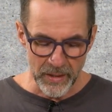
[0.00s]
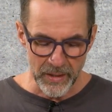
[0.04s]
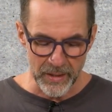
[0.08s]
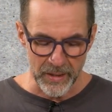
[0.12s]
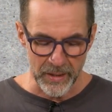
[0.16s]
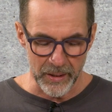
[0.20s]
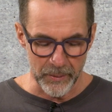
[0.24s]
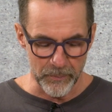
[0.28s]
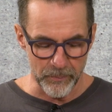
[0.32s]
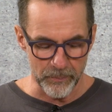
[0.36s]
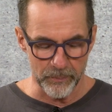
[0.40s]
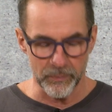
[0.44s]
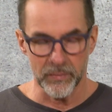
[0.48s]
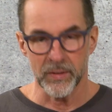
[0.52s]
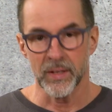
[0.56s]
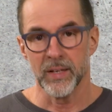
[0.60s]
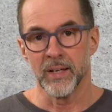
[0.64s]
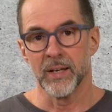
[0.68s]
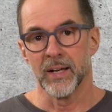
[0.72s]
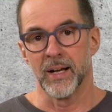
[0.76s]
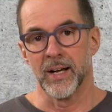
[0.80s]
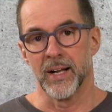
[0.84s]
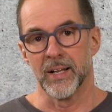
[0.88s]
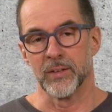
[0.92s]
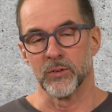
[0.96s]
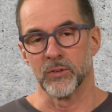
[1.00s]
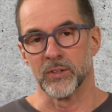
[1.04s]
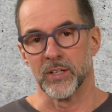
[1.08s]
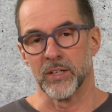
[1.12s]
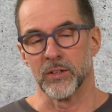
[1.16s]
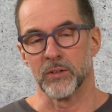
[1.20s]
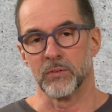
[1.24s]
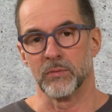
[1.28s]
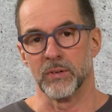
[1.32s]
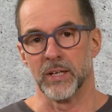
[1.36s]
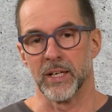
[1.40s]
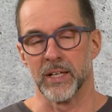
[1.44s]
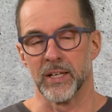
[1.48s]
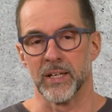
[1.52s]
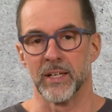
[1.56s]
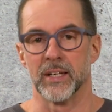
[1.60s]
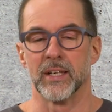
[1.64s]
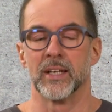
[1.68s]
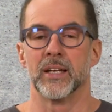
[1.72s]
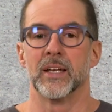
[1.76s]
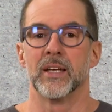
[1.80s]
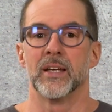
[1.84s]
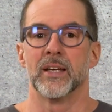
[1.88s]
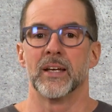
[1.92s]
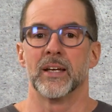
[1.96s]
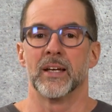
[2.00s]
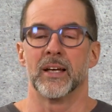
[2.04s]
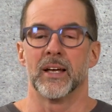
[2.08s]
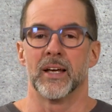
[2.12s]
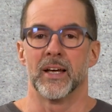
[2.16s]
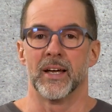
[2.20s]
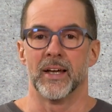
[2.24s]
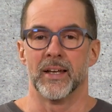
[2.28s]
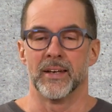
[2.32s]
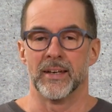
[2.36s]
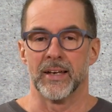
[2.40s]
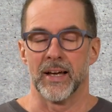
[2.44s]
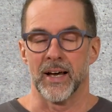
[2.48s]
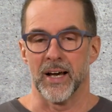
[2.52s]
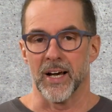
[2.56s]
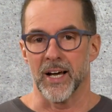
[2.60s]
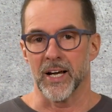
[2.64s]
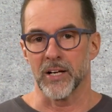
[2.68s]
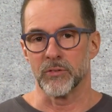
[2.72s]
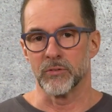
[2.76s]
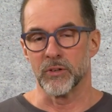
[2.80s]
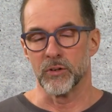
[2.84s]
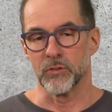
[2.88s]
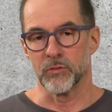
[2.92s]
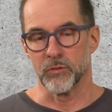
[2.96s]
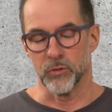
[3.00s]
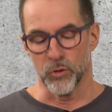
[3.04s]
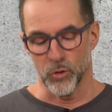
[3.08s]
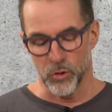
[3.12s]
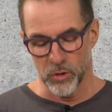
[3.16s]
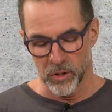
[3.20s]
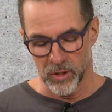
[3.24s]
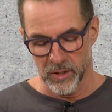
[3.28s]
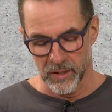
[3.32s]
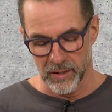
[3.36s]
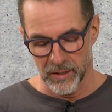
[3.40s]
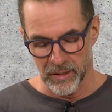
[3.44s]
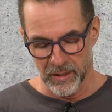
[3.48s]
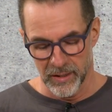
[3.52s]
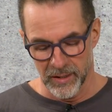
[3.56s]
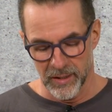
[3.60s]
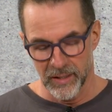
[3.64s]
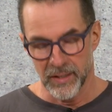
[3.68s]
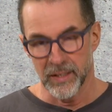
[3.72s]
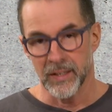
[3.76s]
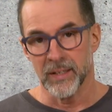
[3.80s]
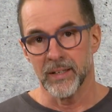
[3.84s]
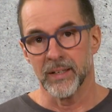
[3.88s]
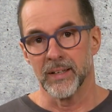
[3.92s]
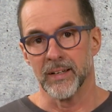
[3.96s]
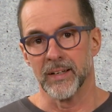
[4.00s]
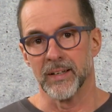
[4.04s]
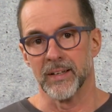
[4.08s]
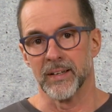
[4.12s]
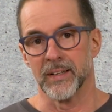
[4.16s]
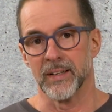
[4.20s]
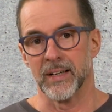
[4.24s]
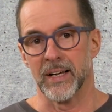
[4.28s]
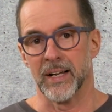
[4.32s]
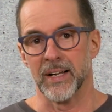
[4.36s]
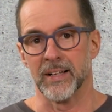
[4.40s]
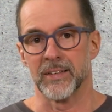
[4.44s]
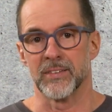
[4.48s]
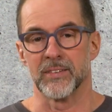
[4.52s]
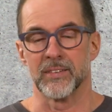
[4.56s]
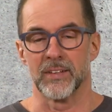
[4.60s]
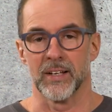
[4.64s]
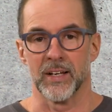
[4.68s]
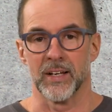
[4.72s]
Ähm, also deswegen äh, nach wie vor äh, als